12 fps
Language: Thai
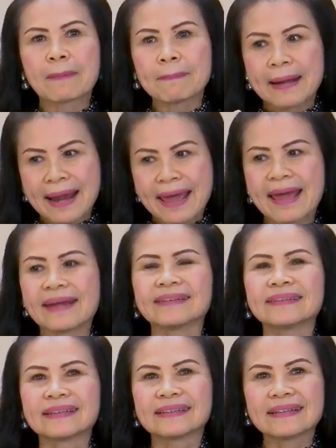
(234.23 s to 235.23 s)
งแผน
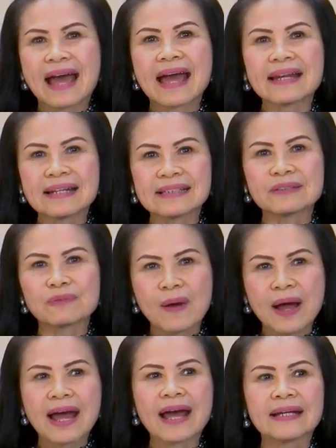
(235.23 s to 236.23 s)
ได้เลย
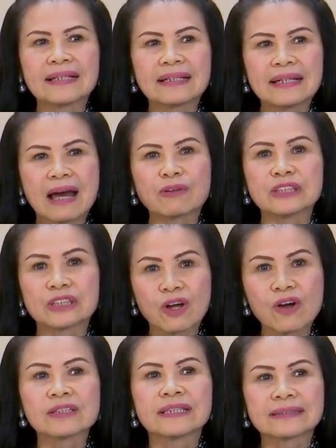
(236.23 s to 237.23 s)
ว่าเราจะ
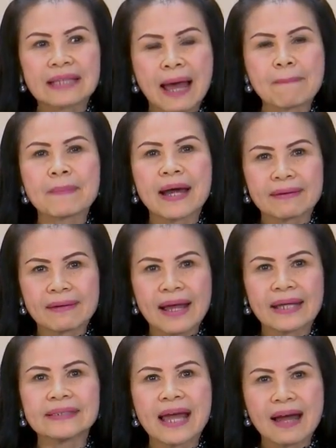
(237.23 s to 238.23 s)
ต้องทำอะไร
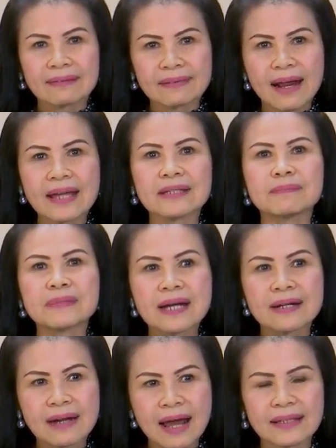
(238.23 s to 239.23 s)
อย่างไรเมื่
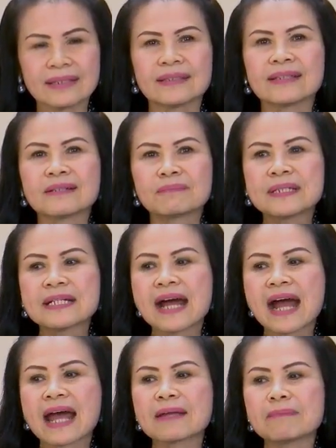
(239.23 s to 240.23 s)
อไหร่ เพื่อ
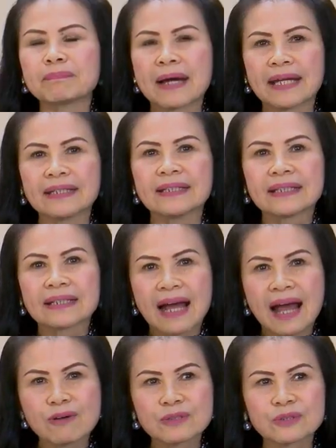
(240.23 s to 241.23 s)
ให้ไป
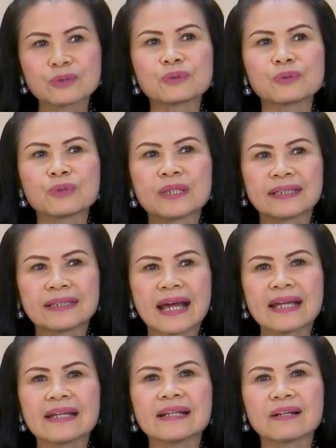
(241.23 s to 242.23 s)
เข้าสู่ใน
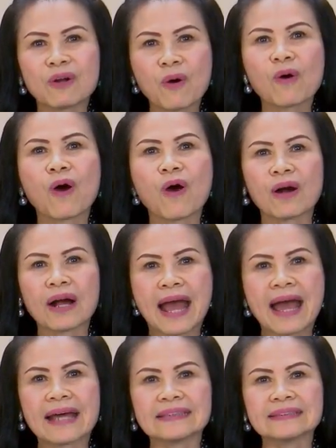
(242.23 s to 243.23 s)
โลกของ
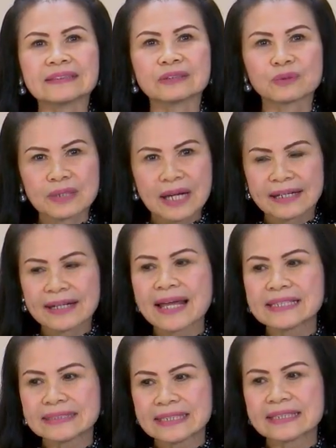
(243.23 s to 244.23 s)
งานตรงนั้นได้
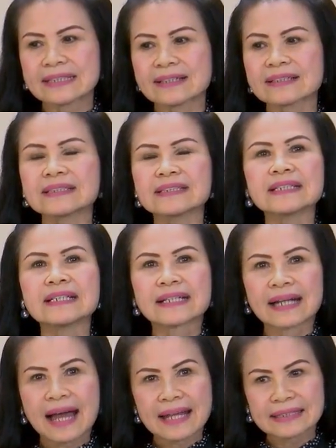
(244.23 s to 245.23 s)
จริงก็คือ
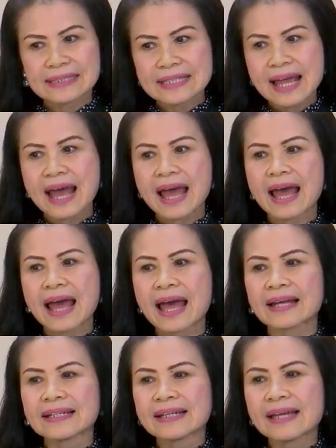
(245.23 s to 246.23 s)
ขั้นที่
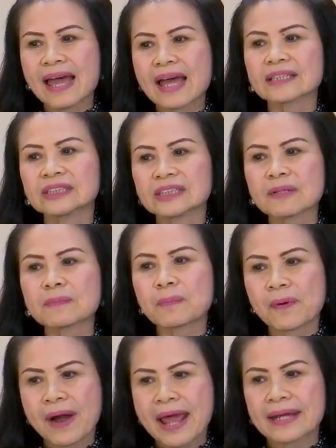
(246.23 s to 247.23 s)
5 action
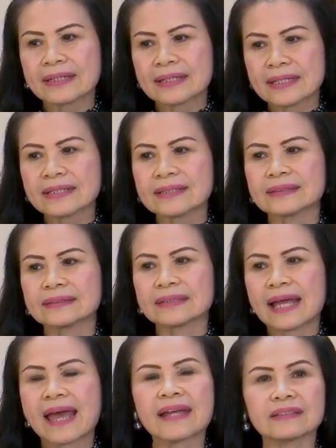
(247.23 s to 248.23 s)
planning
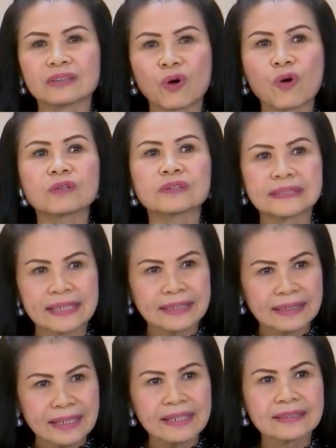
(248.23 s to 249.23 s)
and goal
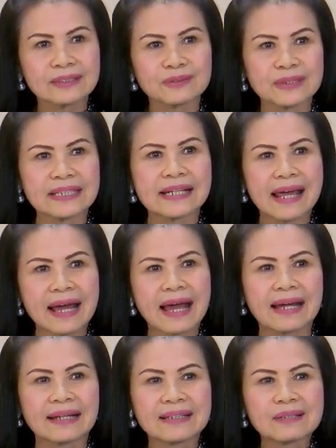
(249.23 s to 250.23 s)
setting ตรงนี้แหละ
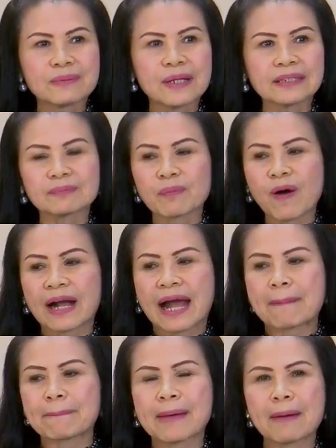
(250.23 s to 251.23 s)
ค่ะวันพอก
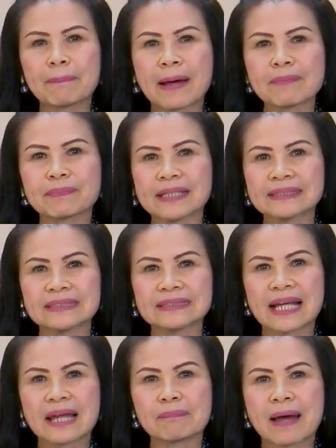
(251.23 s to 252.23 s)
ลับมาปั๊บตัดสิน
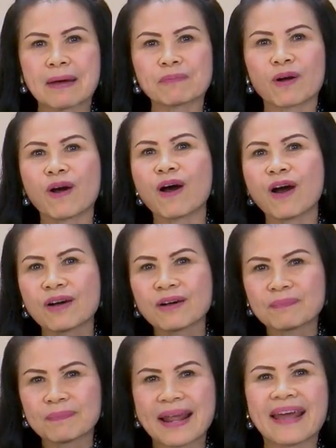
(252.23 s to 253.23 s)
ใจปั๊บก็
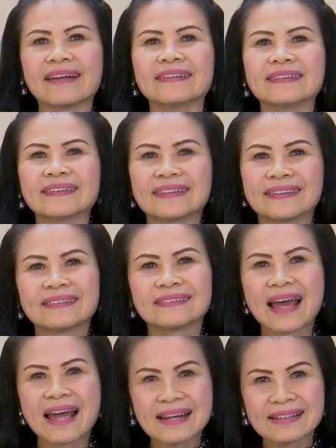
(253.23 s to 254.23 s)
แพลน
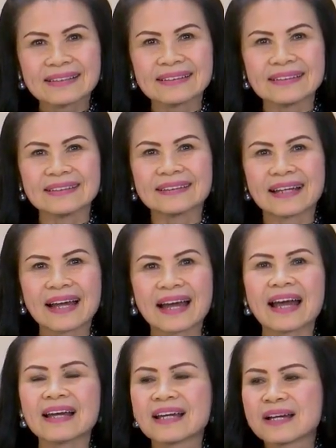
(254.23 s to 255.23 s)
ได้เลยนะ
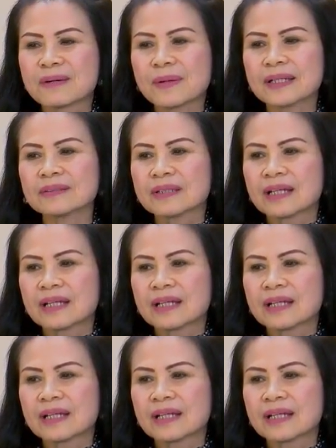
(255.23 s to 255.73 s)
คะวัน